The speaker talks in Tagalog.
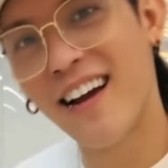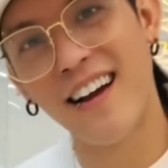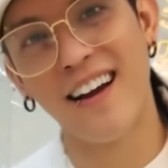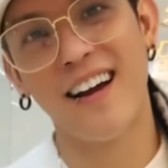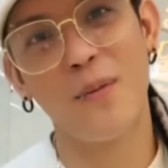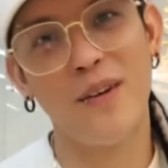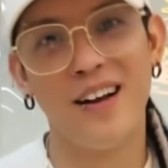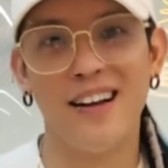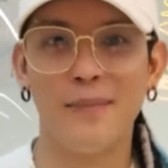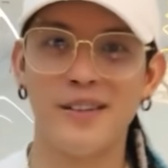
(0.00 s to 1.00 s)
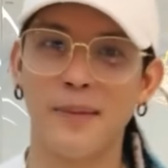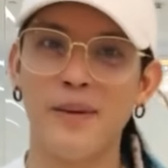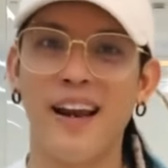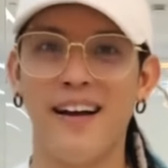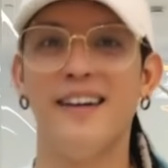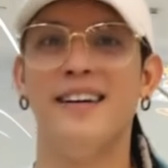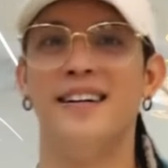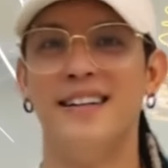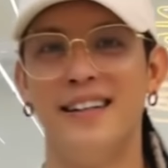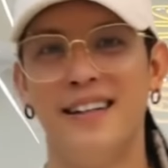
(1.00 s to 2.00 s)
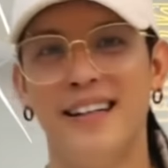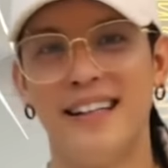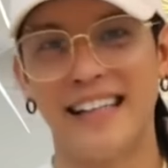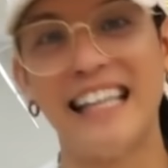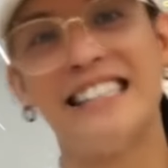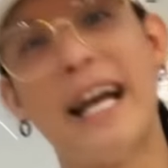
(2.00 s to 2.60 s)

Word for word: Ay, yung ketchup na lang. Ano po? Ketchup.